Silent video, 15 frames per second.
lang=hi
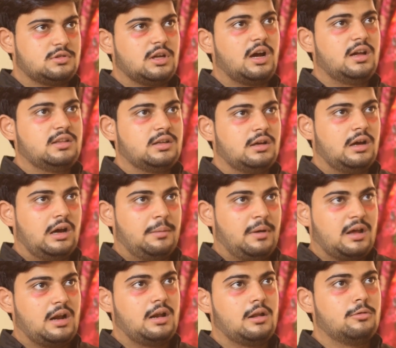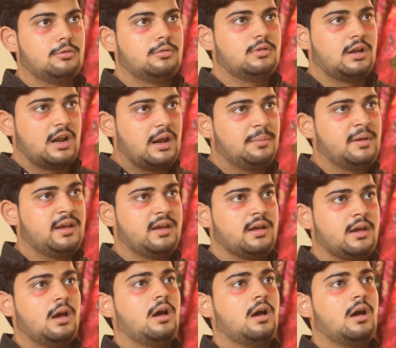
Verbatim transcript: उस्ताद तो हमारा लहू नरम है